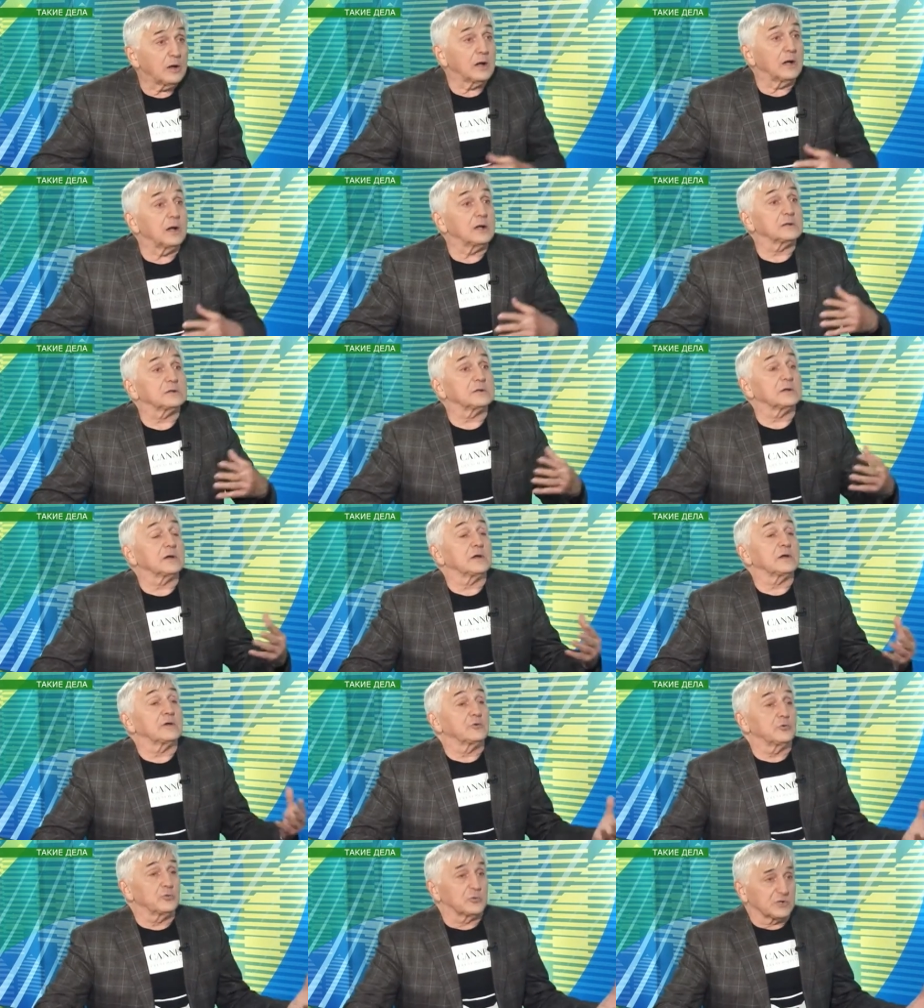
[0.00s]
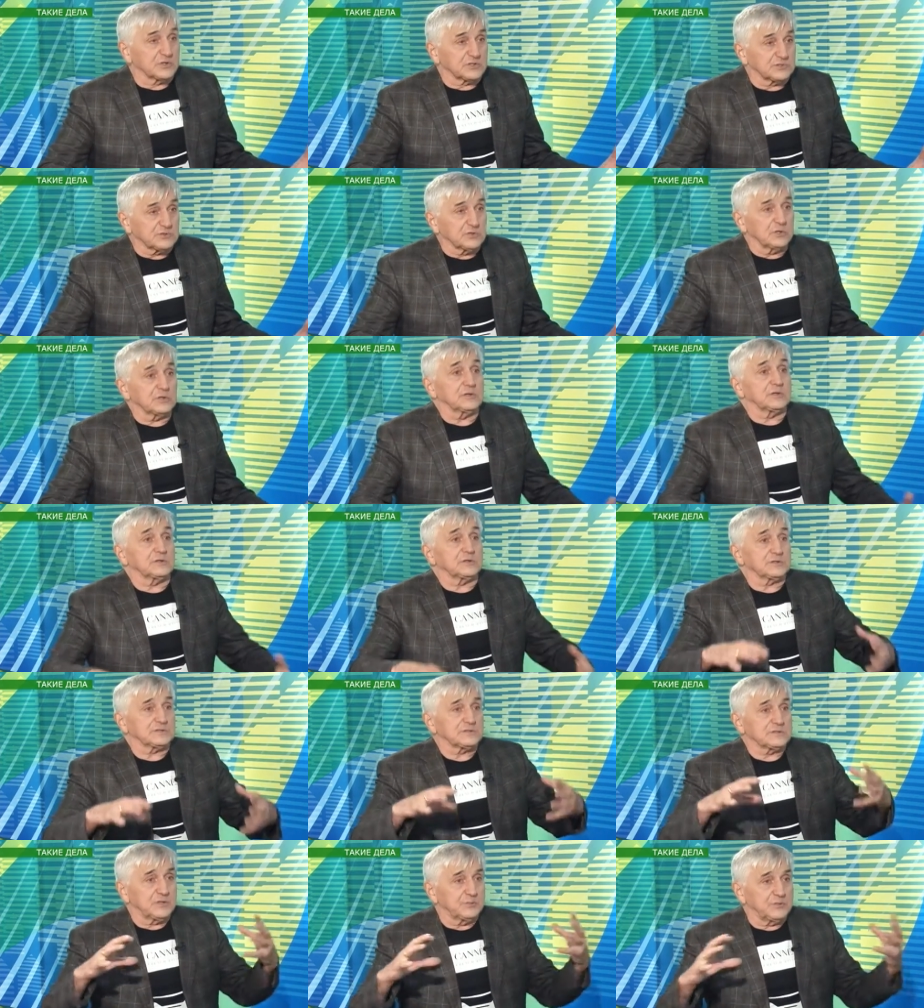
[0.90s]
это Юрек Зон,
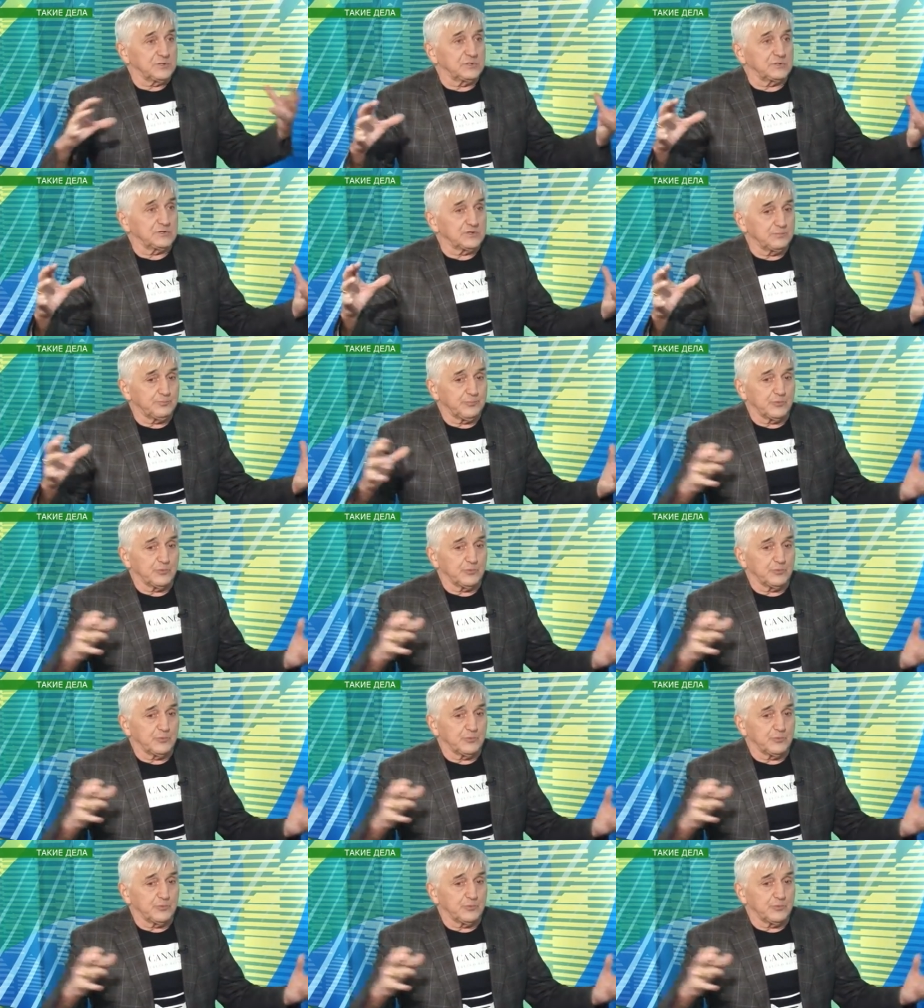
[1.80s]
это знаменитый